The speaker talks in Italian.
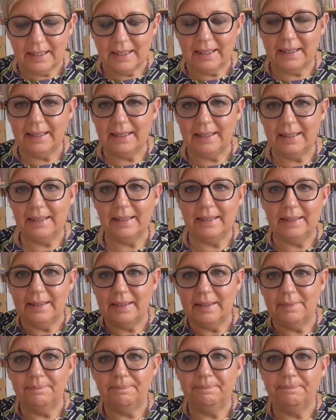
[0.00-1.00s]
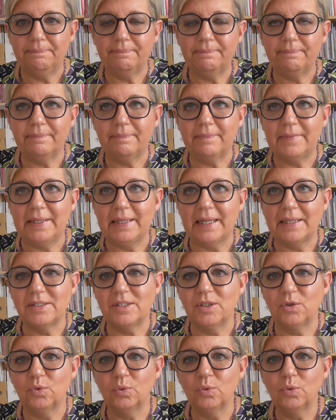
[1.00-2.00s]
eh,
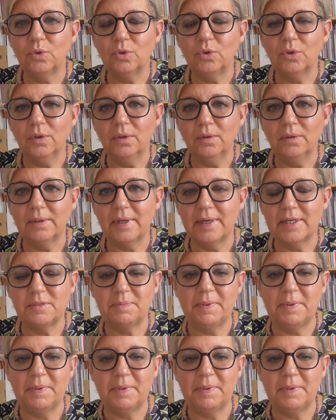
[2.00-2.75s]
innanzitutto eh,